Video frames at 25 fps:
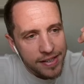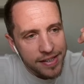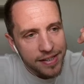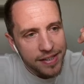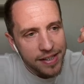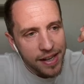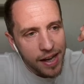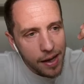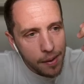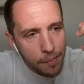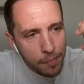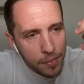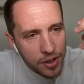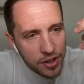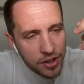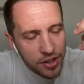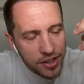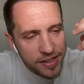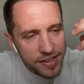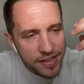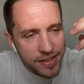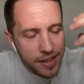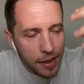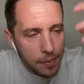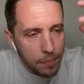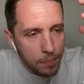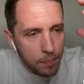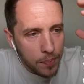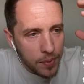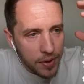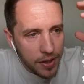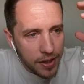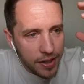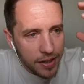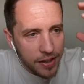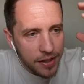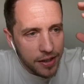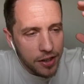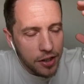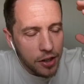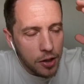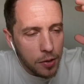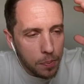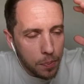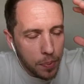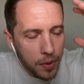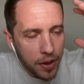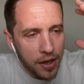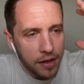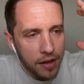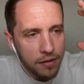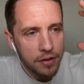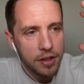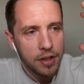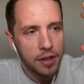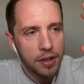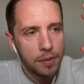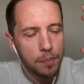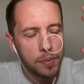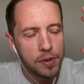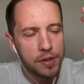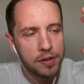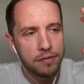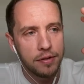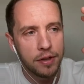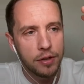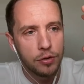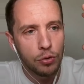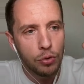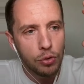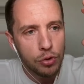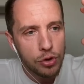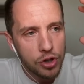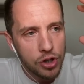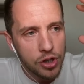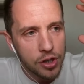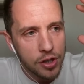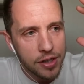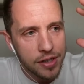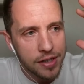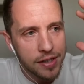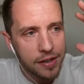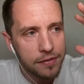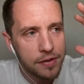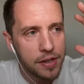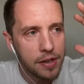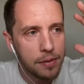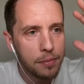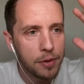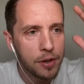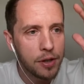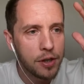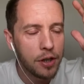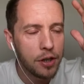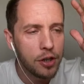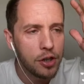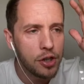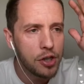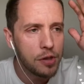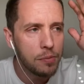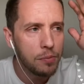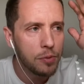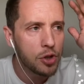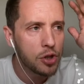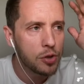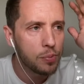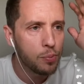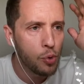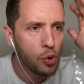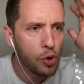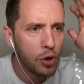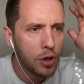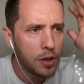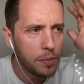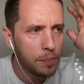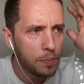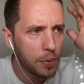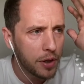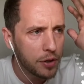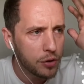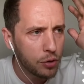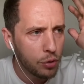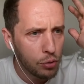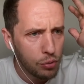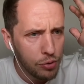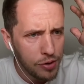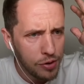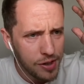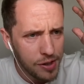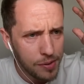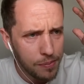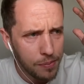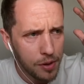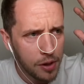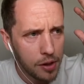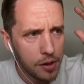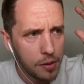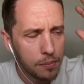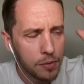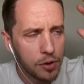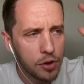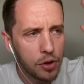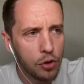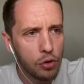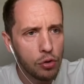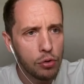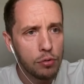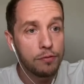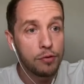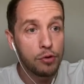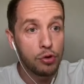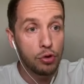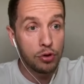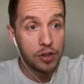самый нестабильный, неправильный позвоночник со всеми грыжами, шморли, протрузиями, гемангиомом.